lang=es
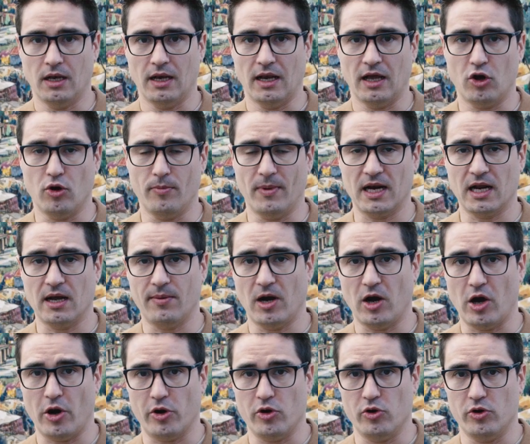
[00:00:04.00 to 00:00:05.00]
La comarca
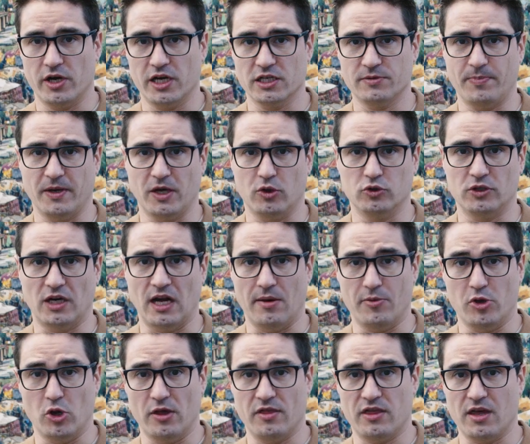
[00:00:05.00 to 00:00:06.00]
Bajo Aragón-Caspe contra la
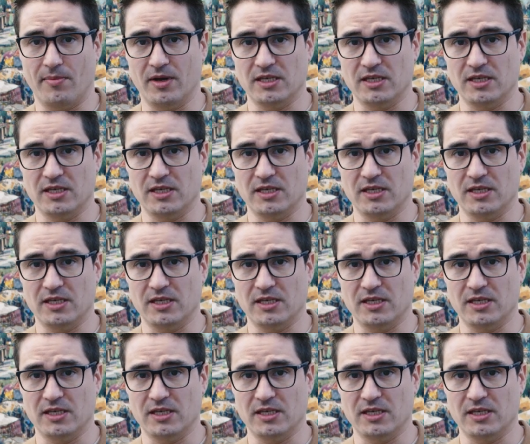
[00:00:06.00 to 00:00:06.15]
violencia